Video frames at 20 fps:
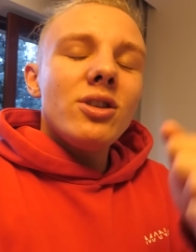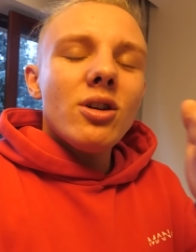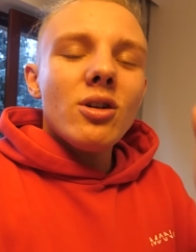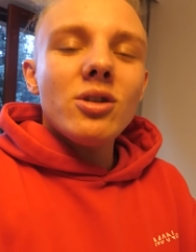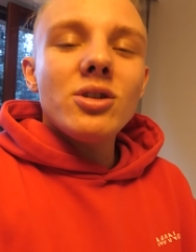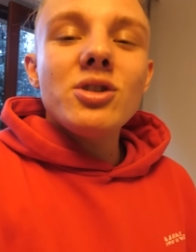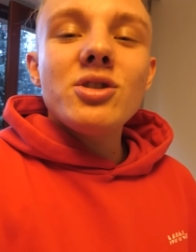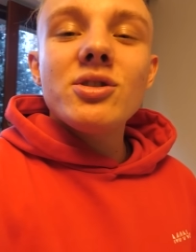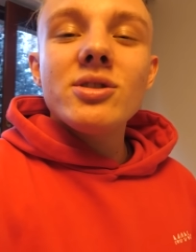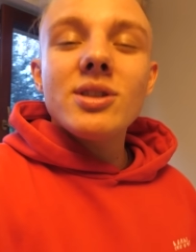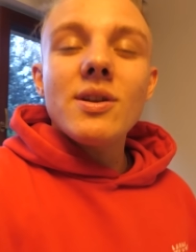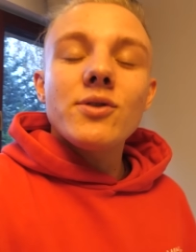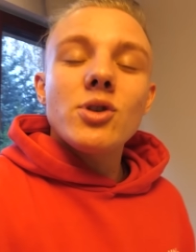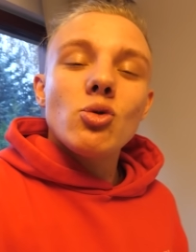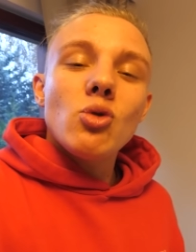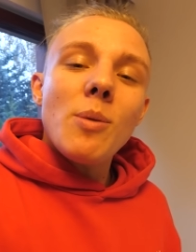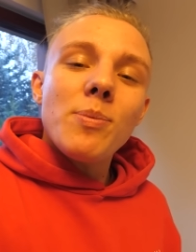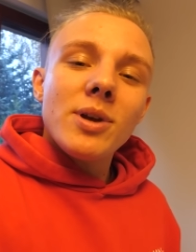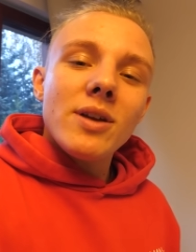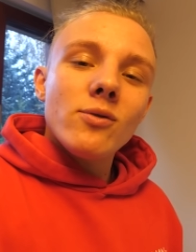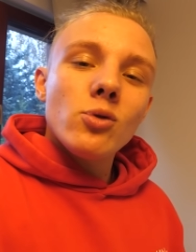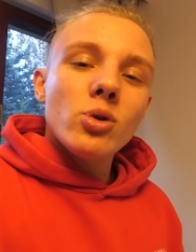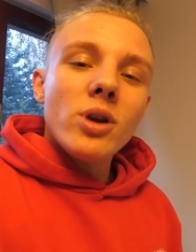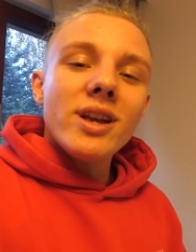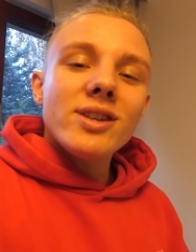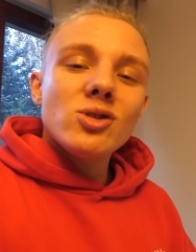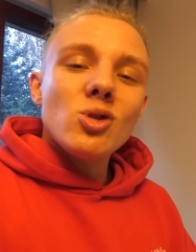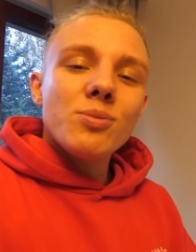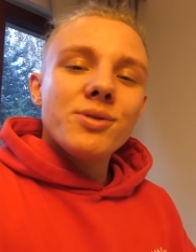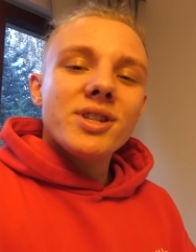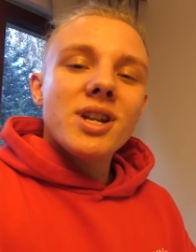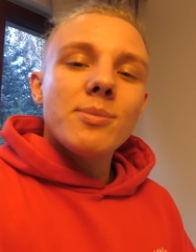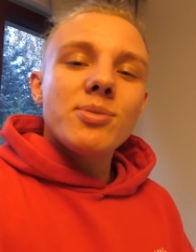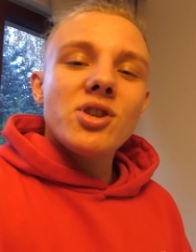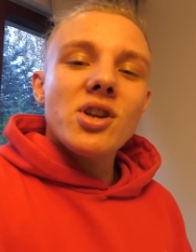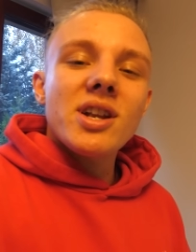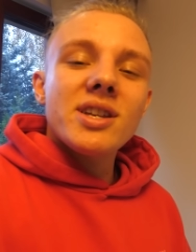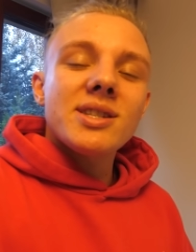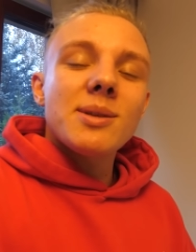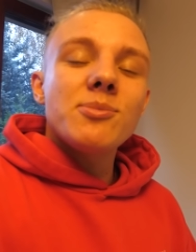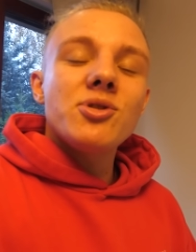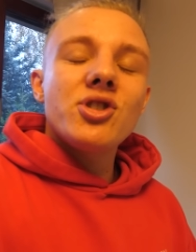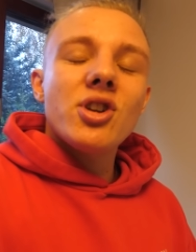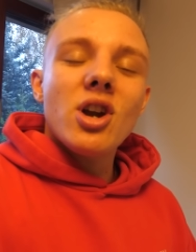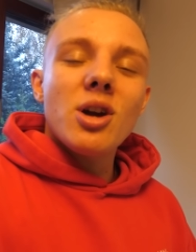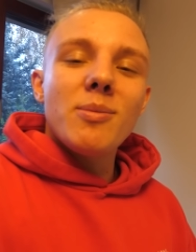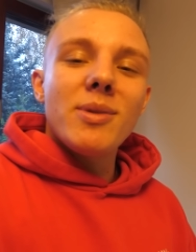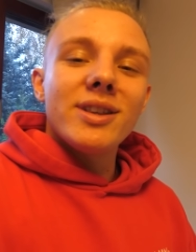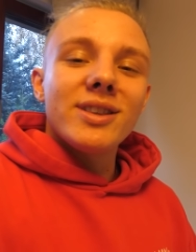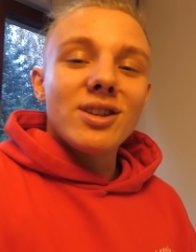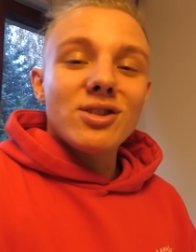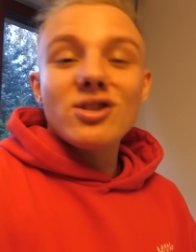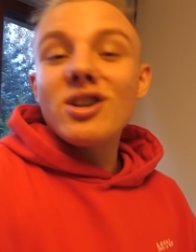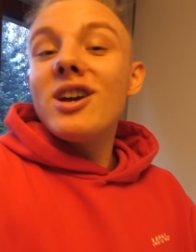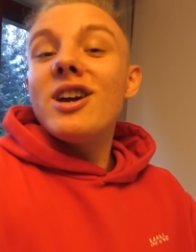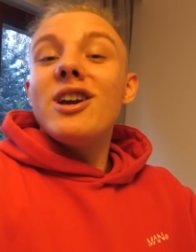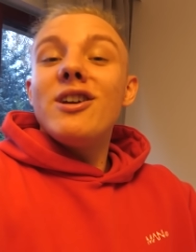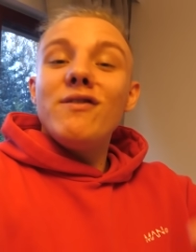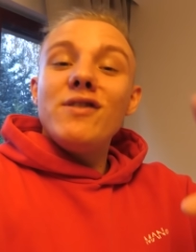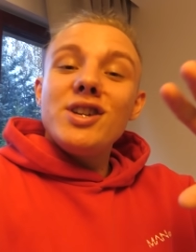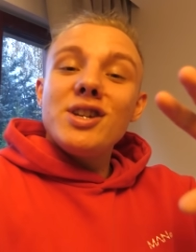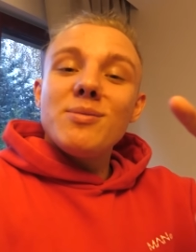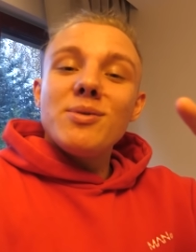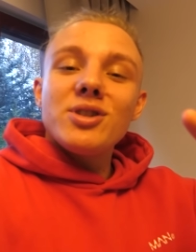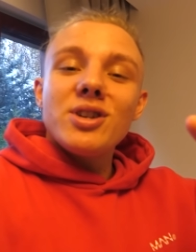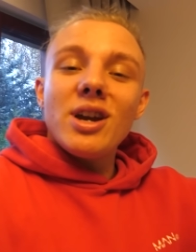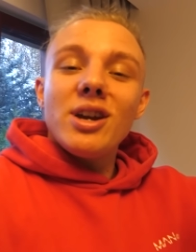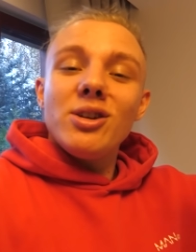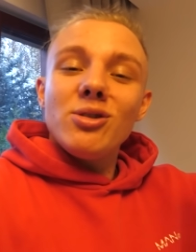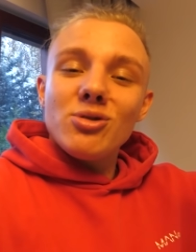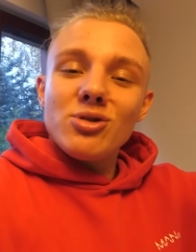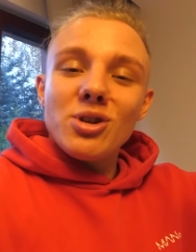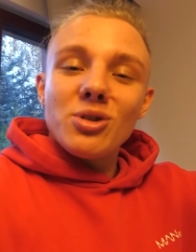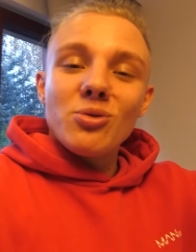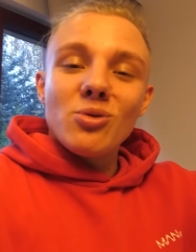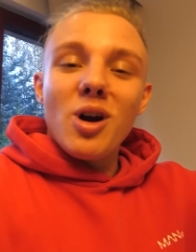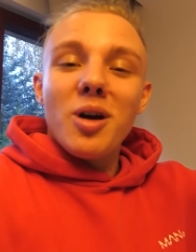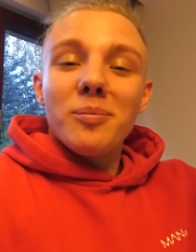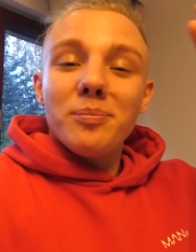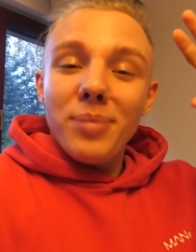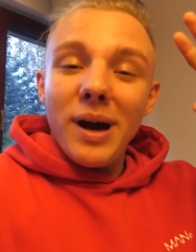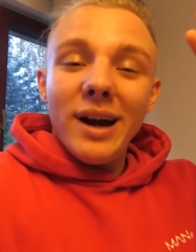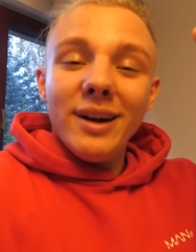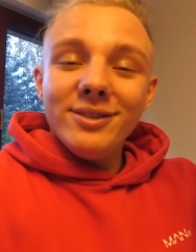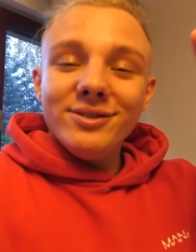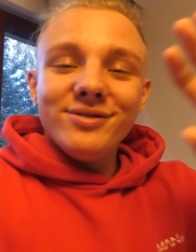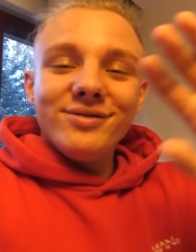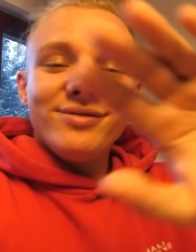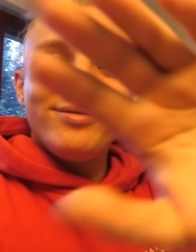to koniecznie zostawcie łapkę w górę, subskrypcję oraz napiszcie komentarz. Widzimy się już niedługo. Pa!